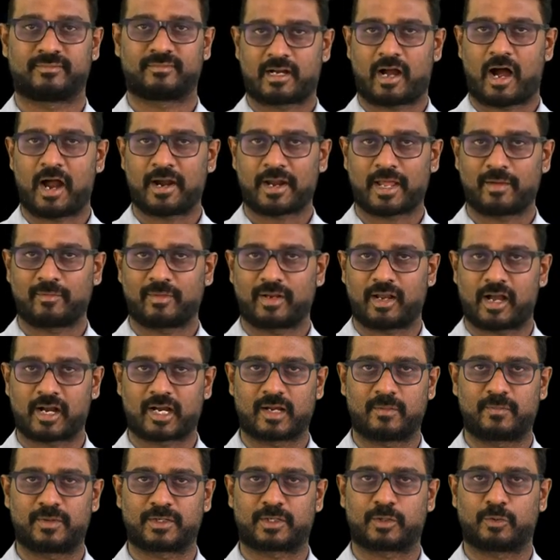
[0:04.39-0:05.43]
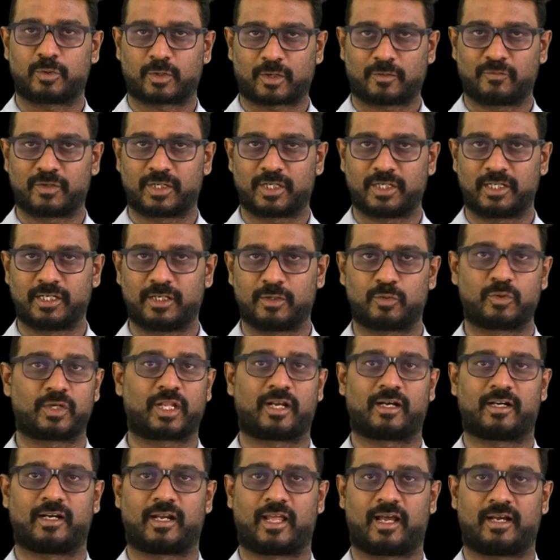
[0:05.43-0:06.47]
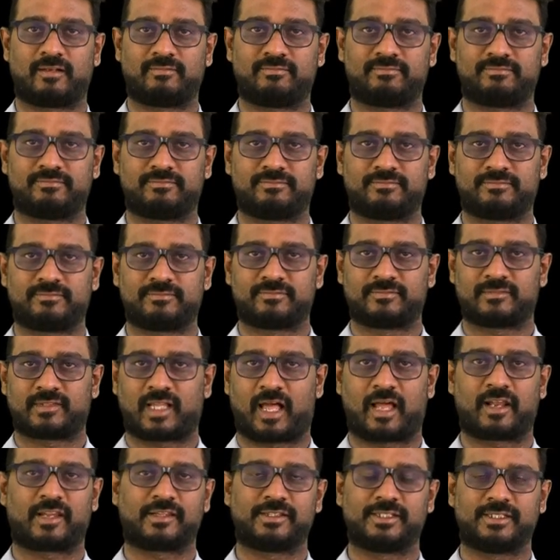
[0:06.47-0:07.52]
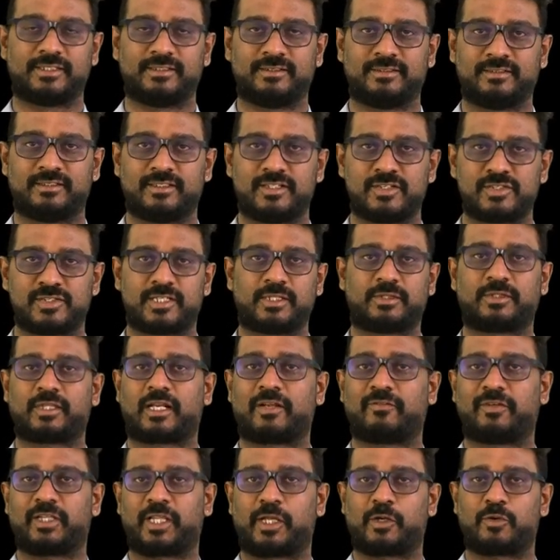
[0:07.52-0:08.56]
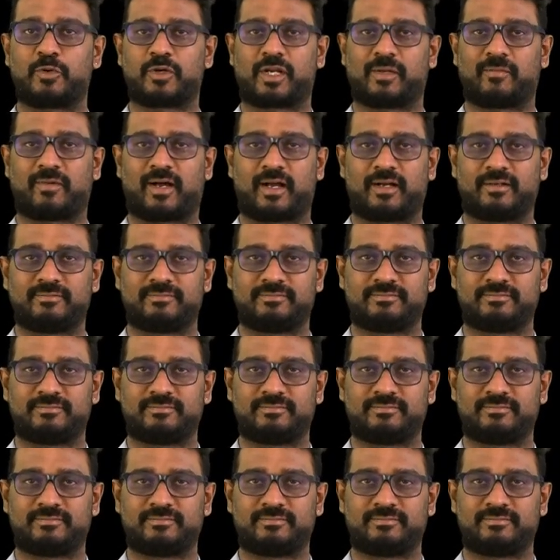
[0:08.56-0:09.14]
காணாமல் ஆக்கப்பட்ட உறவுகளின் உடல்களா அல்லது சித்திரவதை கூடமா